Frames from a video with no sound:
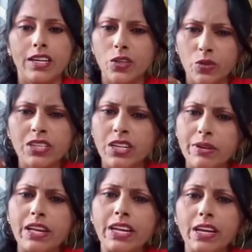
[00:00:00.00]
இது குறித்து
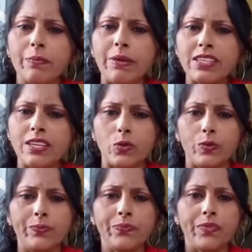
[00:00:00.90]
நம்ம நிறைய
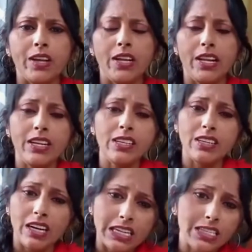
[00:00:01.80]
பேசிட்டோம் நிறைய
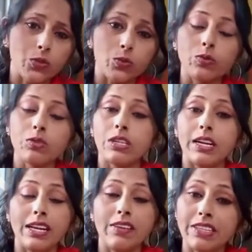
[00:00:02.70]
அழுதுட்டோம்
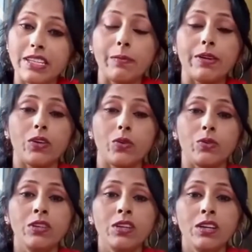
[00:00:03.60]
நிறைய
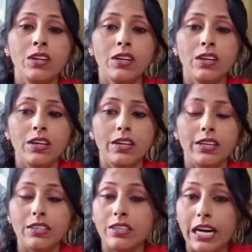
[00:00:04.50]
வேதனைப்பட்டுட்டோம்
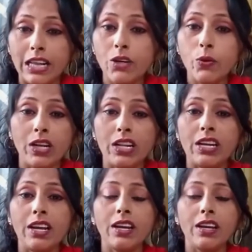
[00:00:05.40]
இது நடந்த
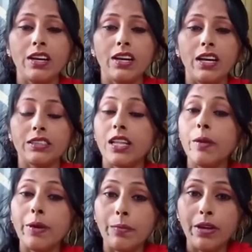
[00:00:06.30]
உடனேயே
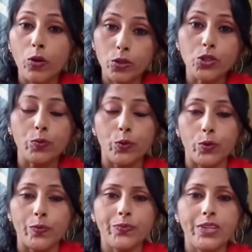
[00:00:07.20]
அத்தனை பேருமே குதிச்சு
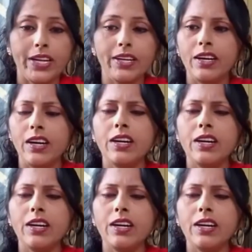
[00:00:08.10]
போகணும் ஏன்னா